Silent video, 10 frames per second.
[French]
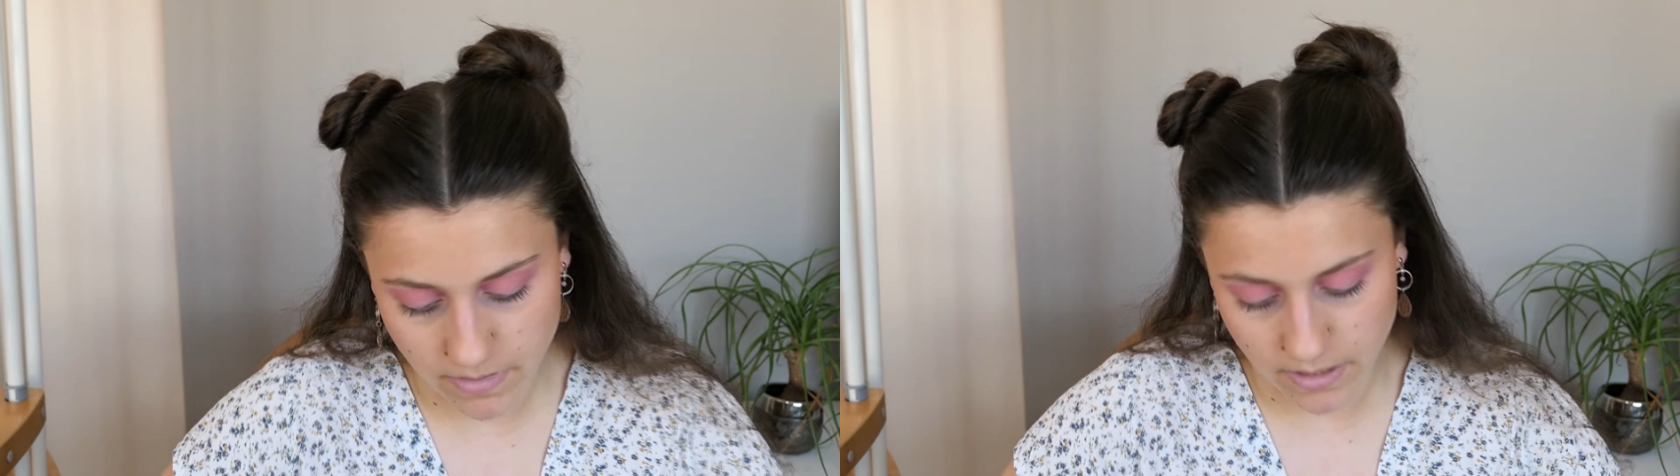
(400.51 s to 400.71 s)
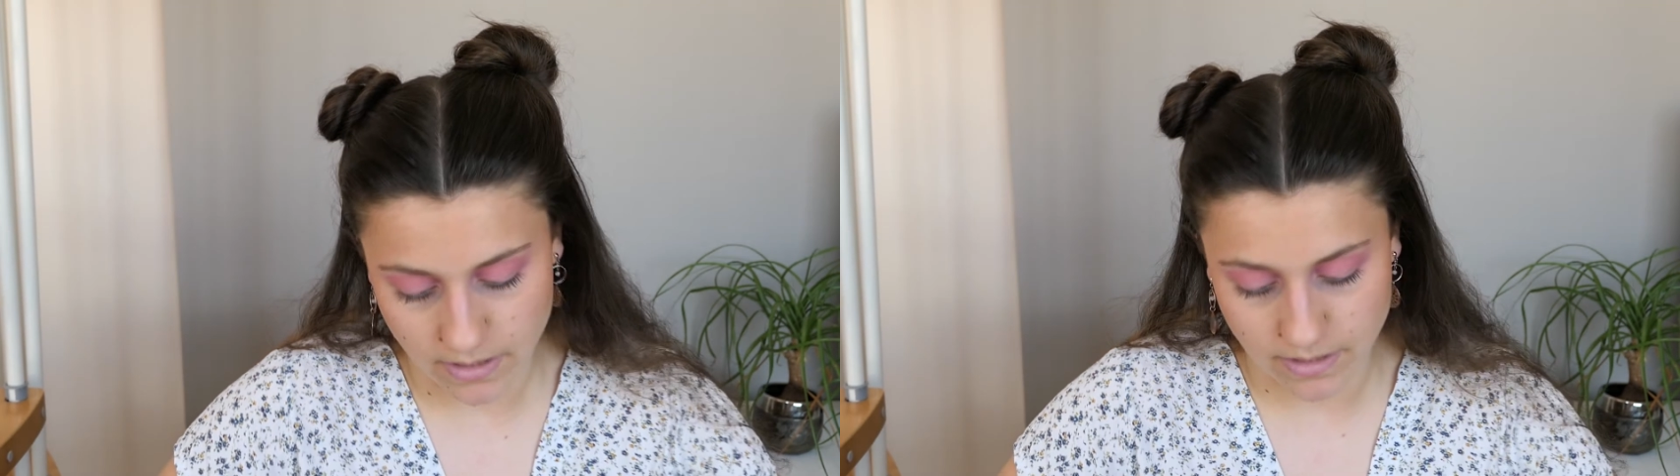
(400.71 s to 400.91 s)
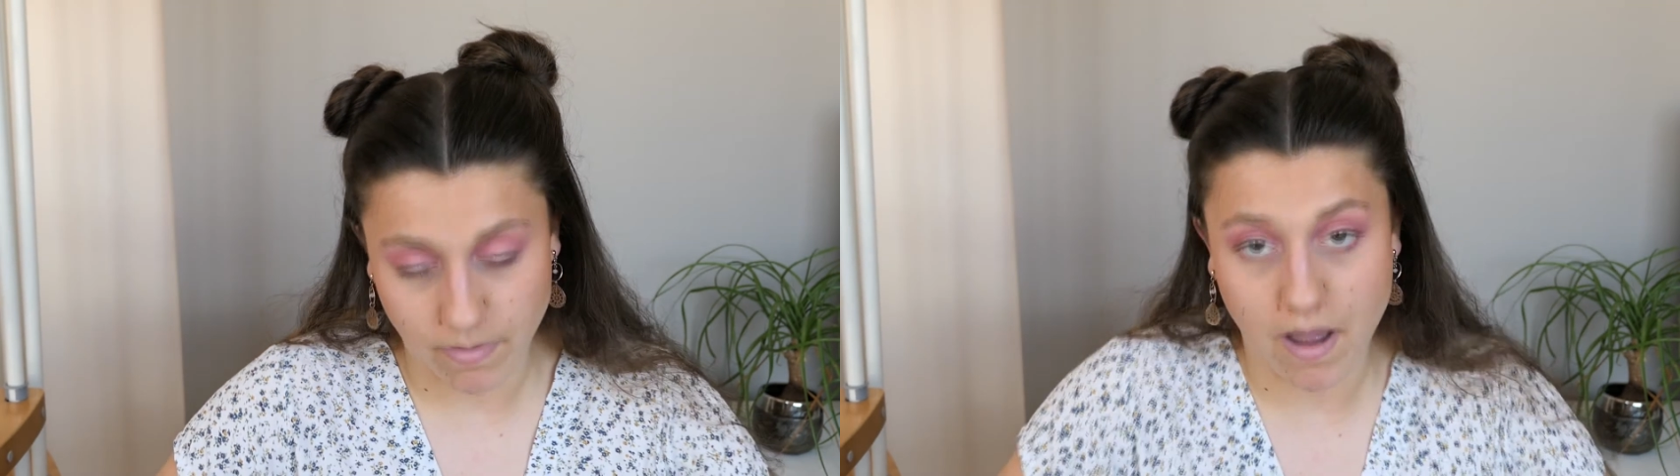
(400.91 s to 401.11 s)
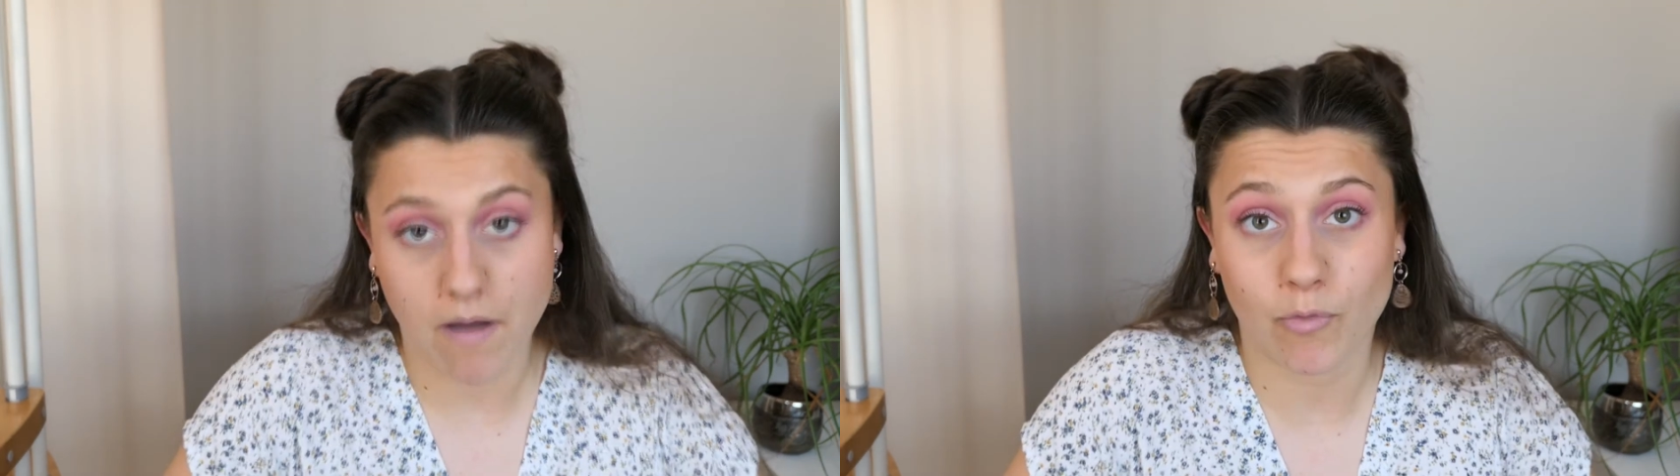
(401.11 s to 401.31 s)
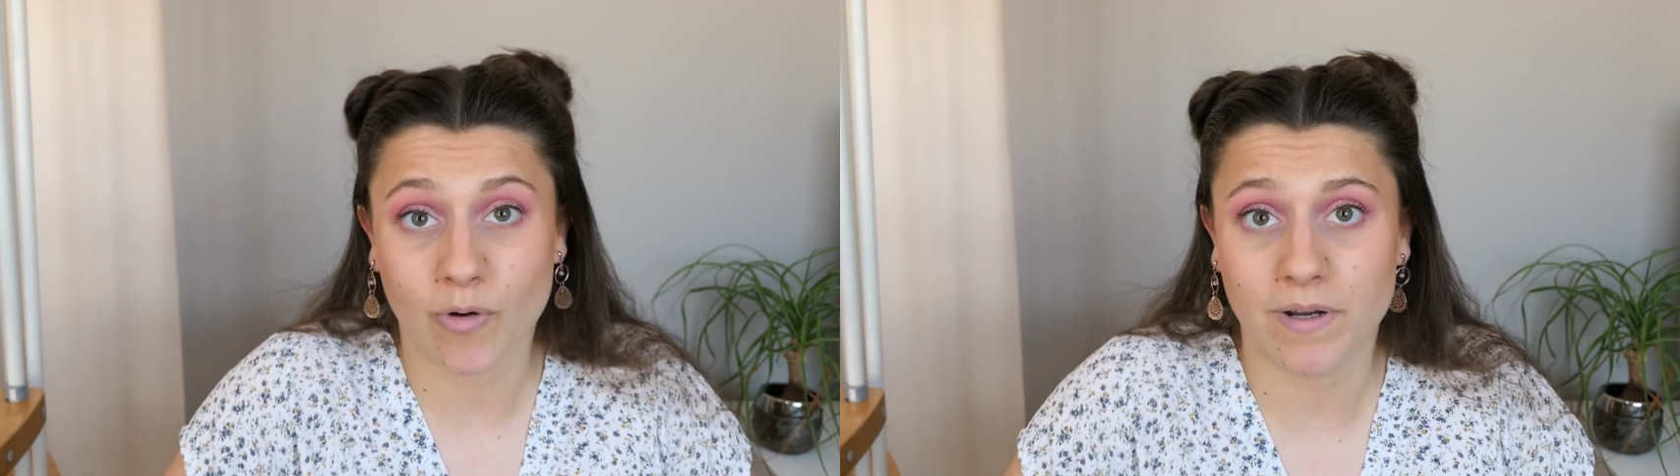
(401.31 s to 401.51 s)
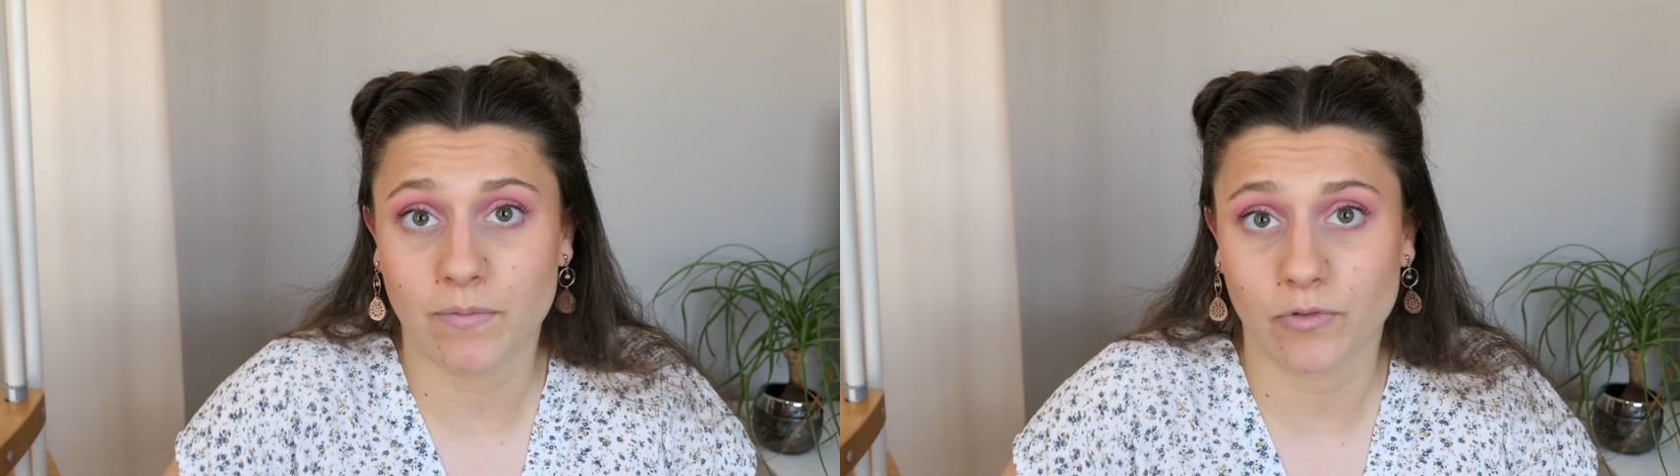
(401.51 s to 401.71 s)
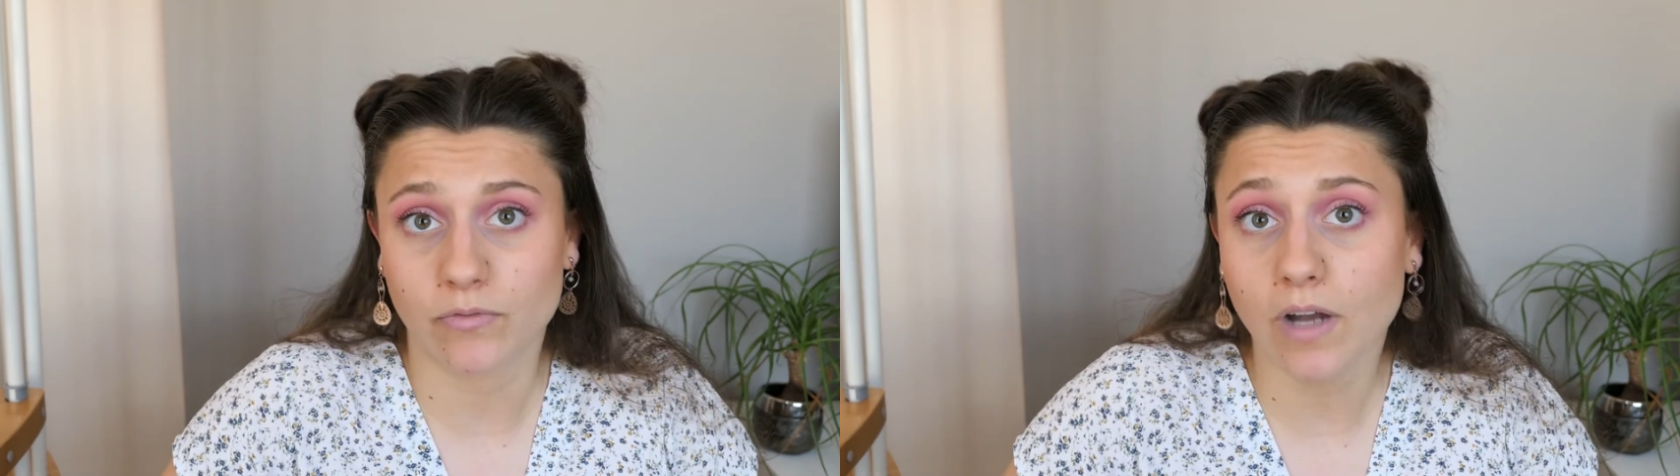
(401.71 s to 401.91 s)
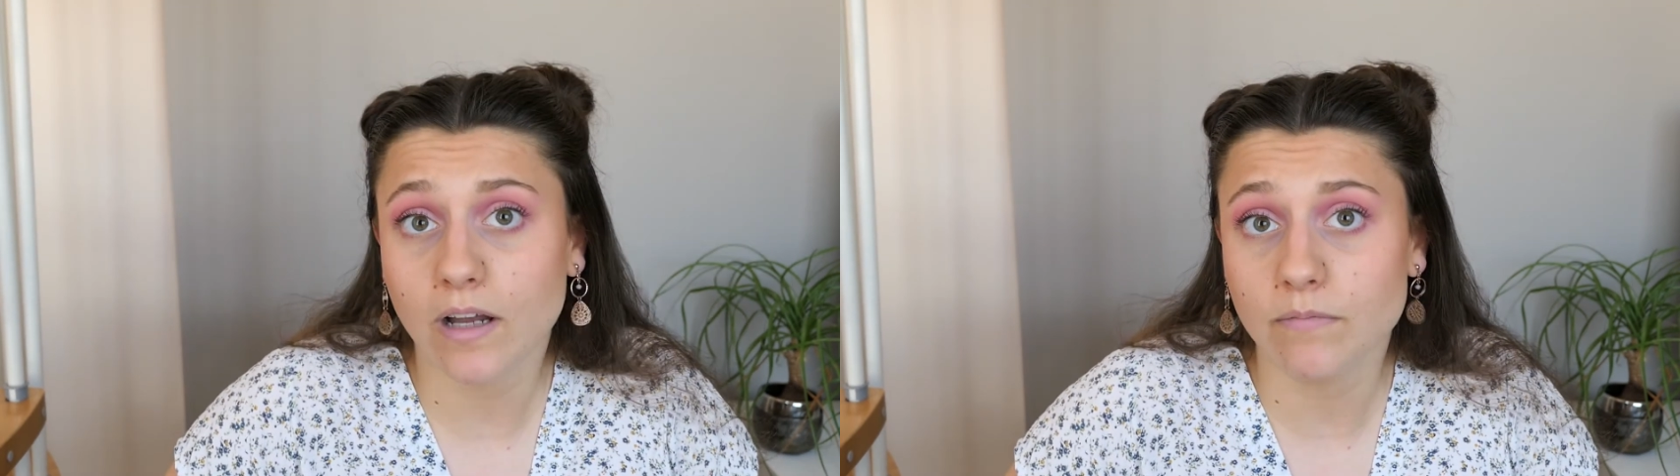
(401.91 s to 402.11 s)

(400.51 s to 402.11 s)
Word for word: mais n'est pas un problème en soi.